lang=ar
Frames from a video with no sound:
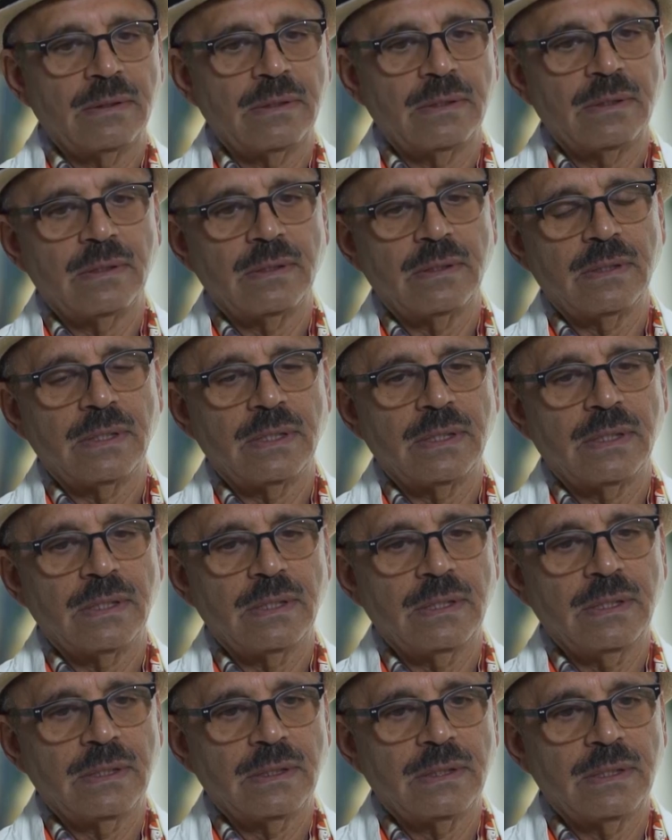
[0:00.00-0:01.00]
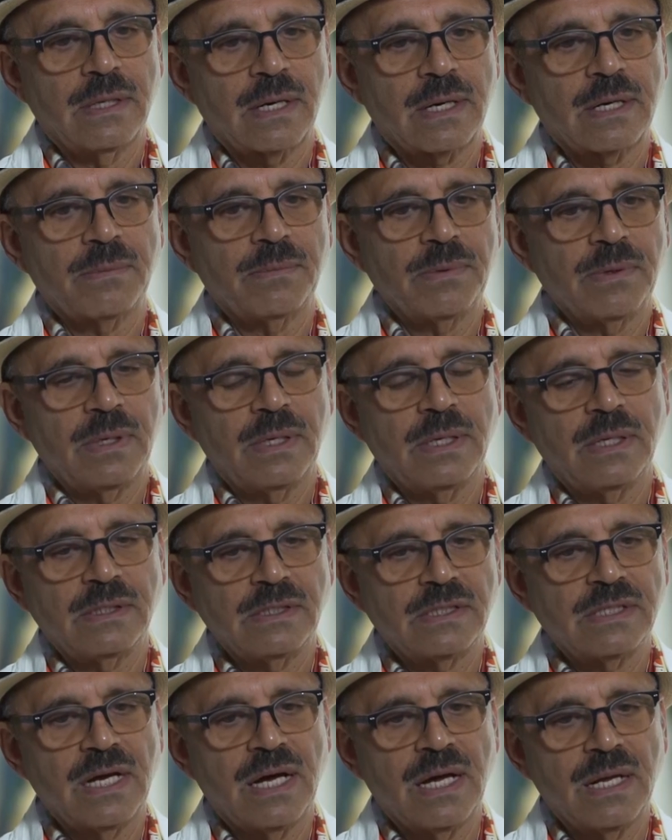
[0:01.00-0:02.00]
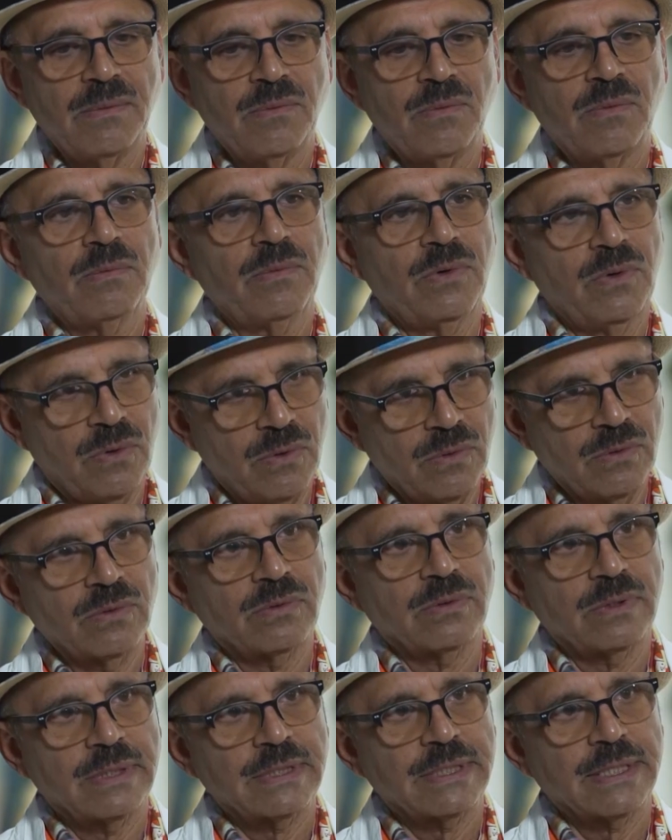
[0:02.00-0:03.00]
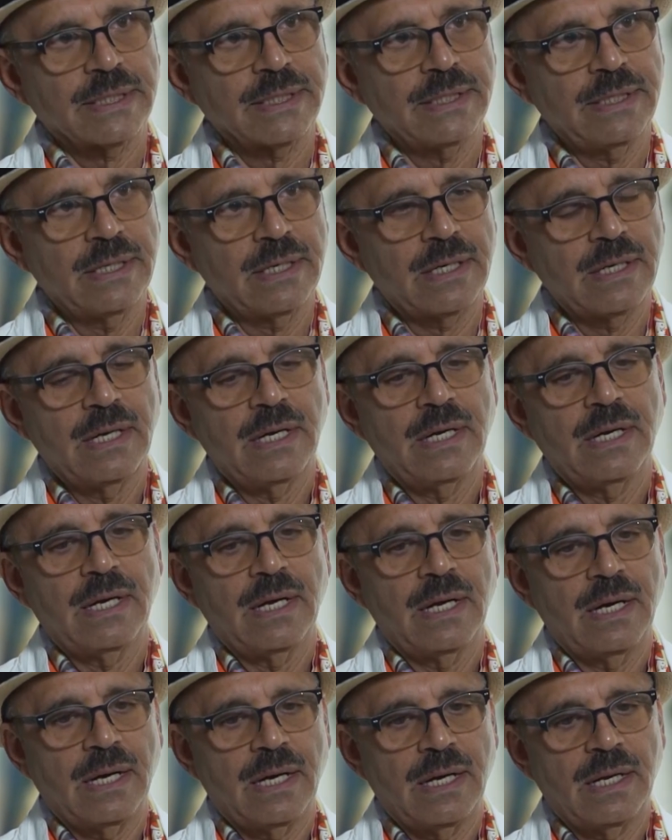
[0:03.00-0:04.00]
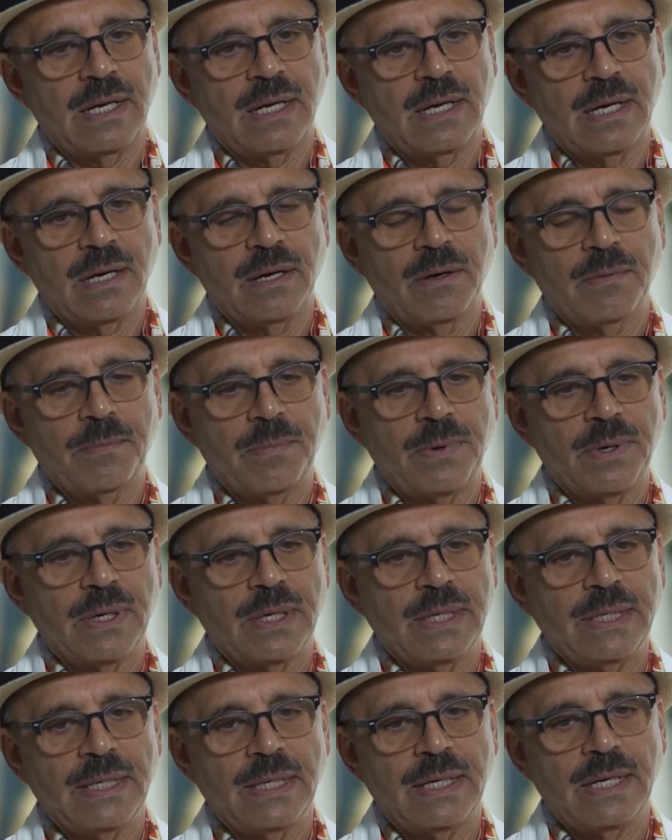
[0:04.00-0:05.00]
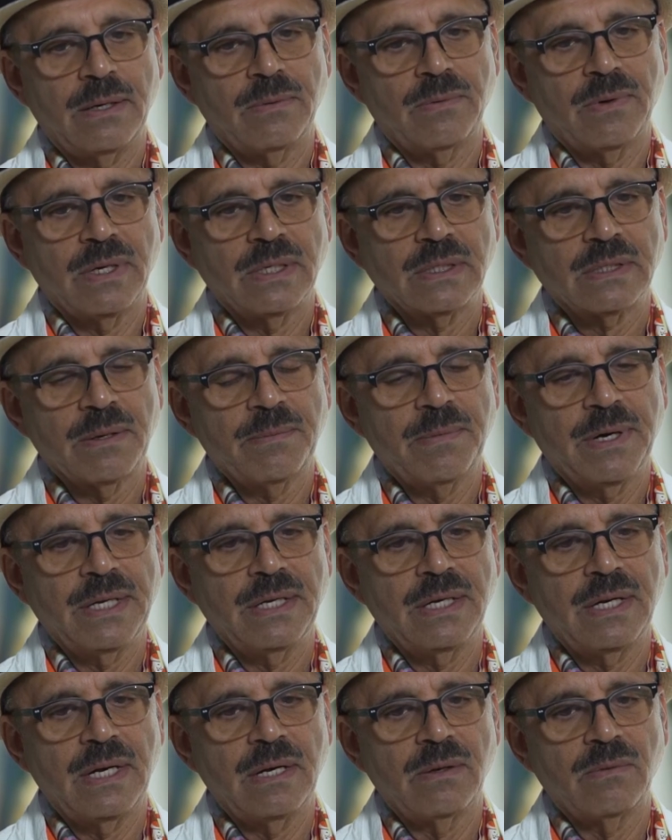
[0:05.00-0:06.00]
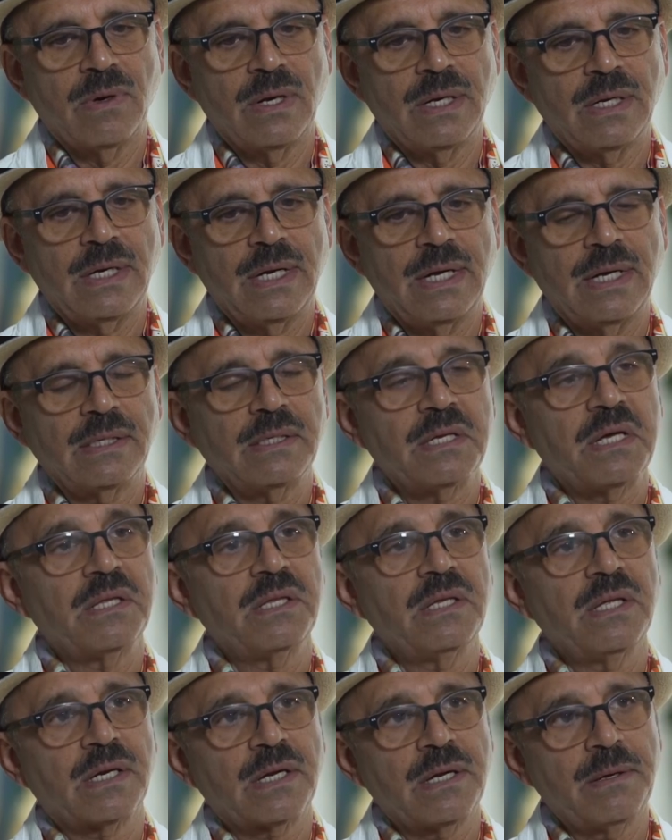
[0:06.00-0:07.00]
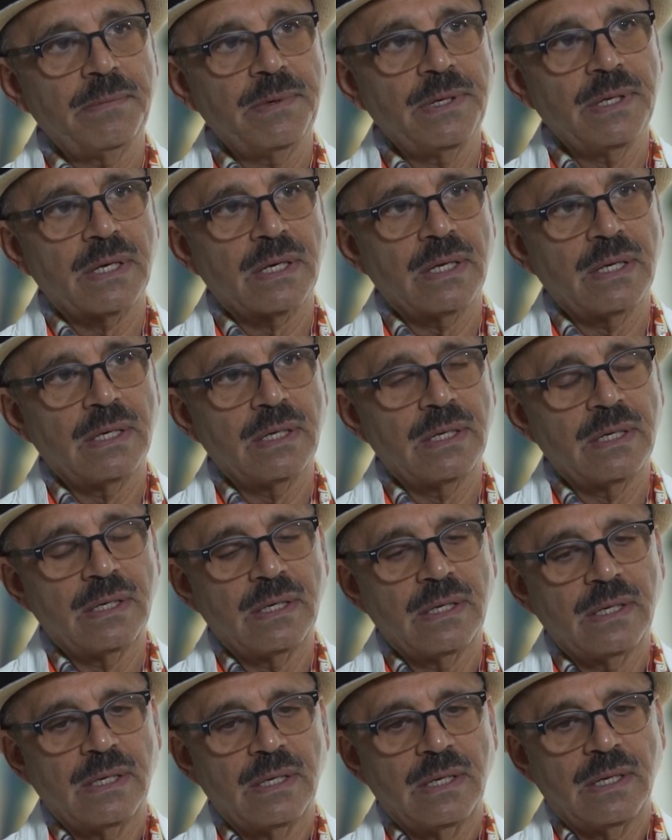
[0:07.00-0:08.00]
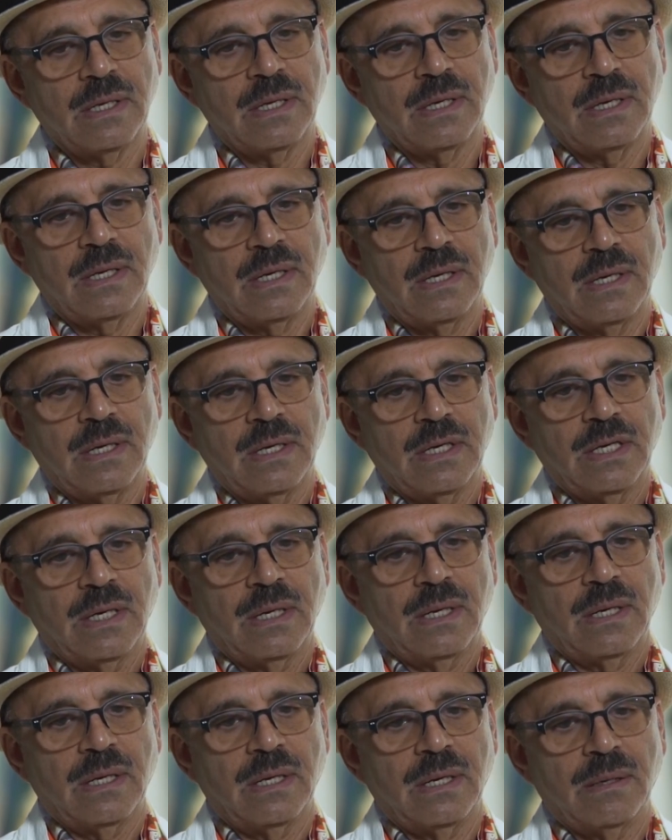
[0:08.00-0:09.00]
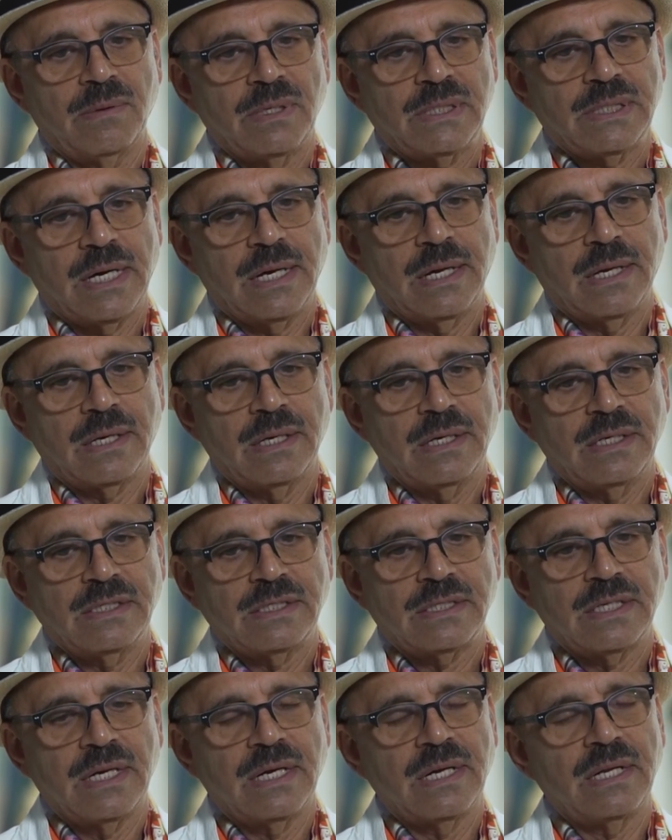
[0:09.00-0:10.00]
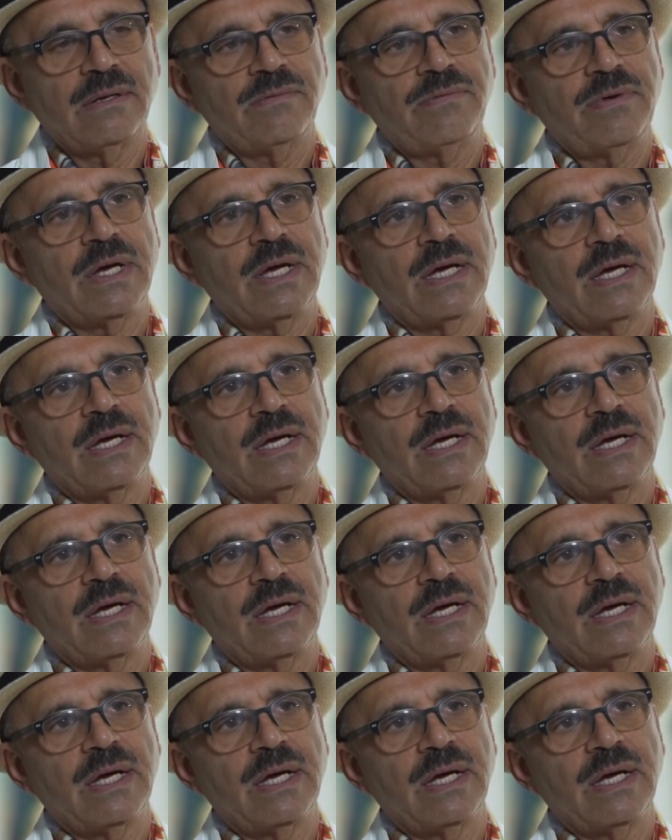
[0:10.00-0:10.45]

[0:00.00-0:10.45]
آه، يتدرب الإنسان من هو صغير على حبه للألوان طبعا الألوان لها تأثير كبير على مشاعر الإنسان ف